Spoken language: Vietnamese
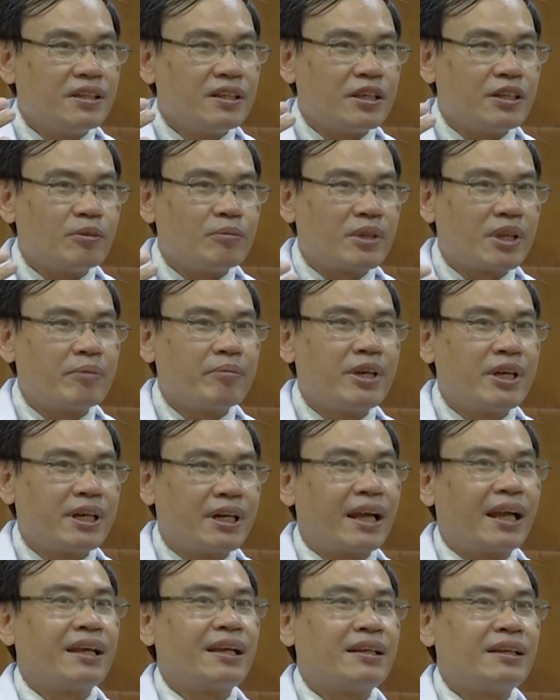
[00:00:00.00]
thì chúng ta biết
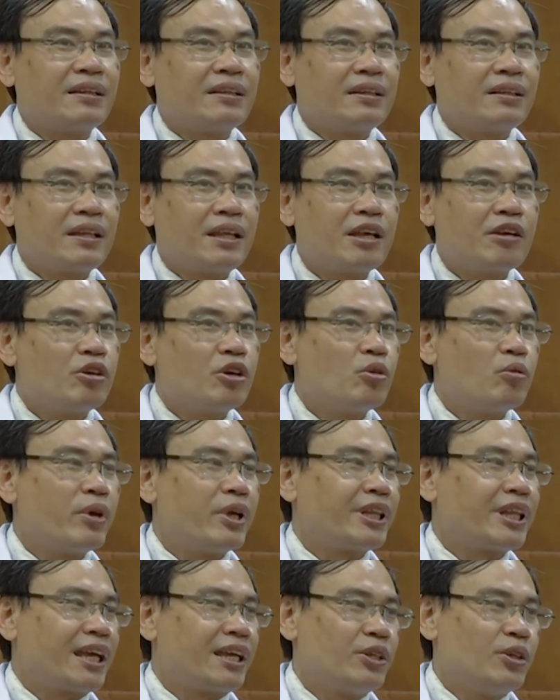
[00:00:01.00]
rằng theo cái
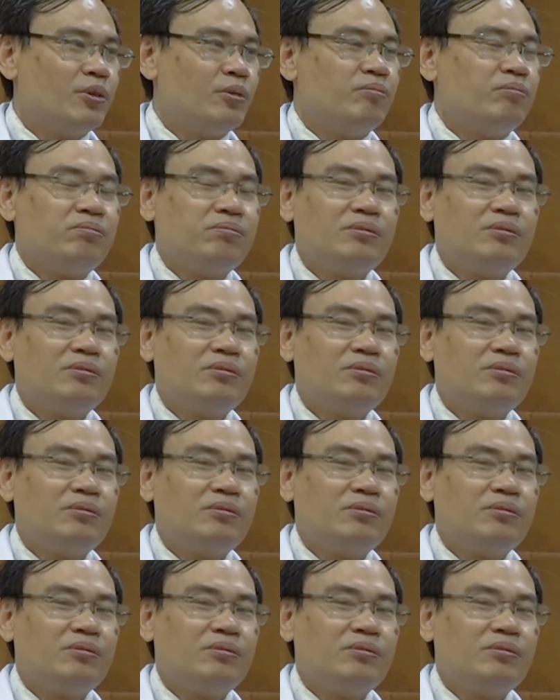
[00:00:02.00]
nguyên tắc chung